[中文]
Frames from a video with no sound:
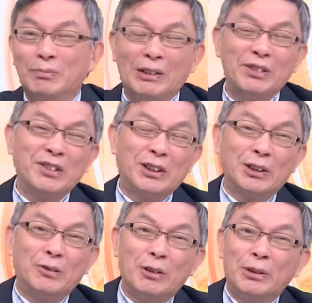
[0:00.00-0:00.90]
百分之二
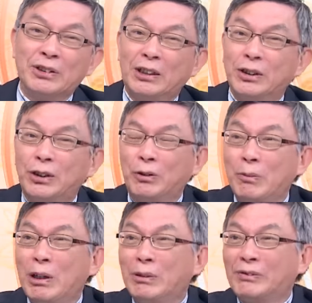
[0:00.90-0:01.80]
通货膨胀的效
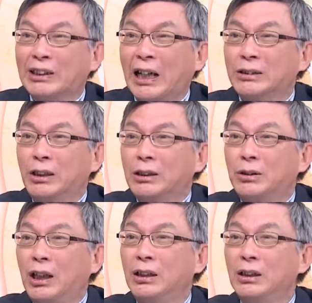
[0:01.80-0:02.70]
率没办法达到的
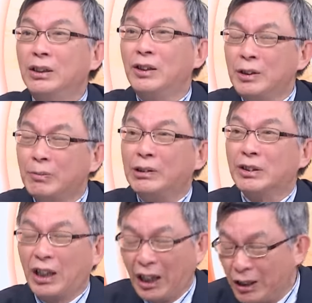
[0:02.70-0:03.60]
话，那日本
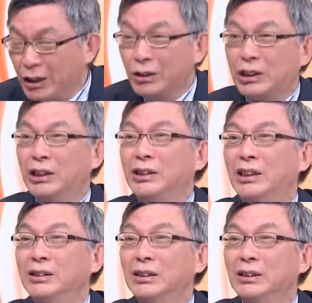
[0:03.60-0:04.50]
很有可
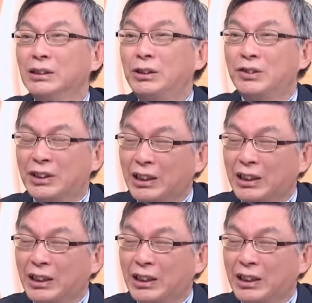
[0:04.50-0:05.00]
能就是